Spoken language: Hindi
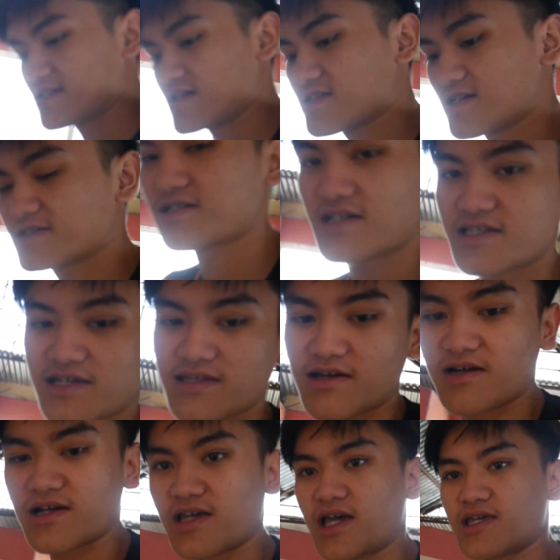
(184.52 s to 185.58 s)
चलते चलते
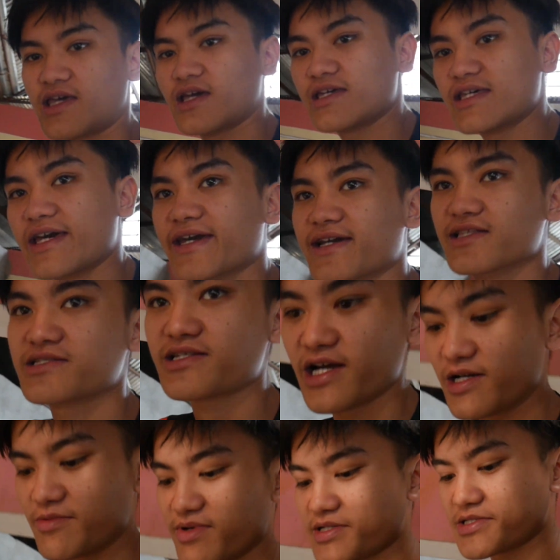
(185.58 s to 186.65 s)
थक गया यही है हिल
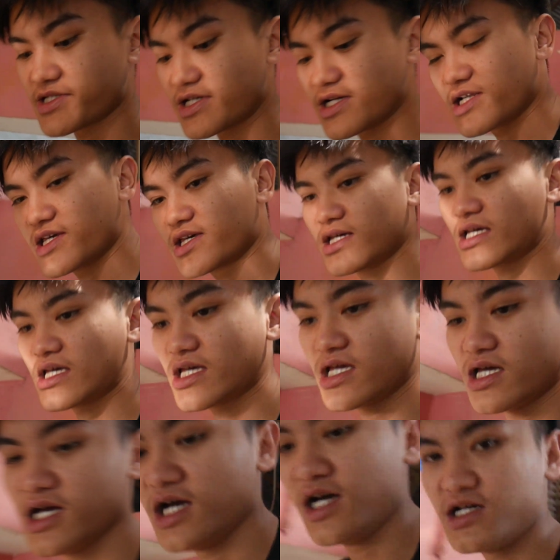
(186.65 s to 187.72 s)
साइड में सीढ़ी
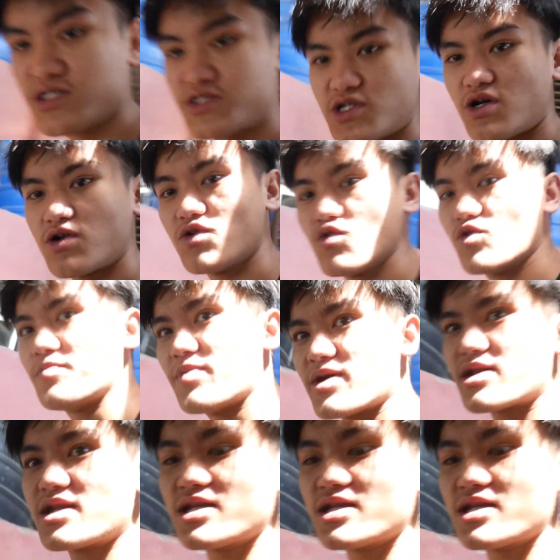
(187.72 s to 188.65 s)
चढ़ो ऊपर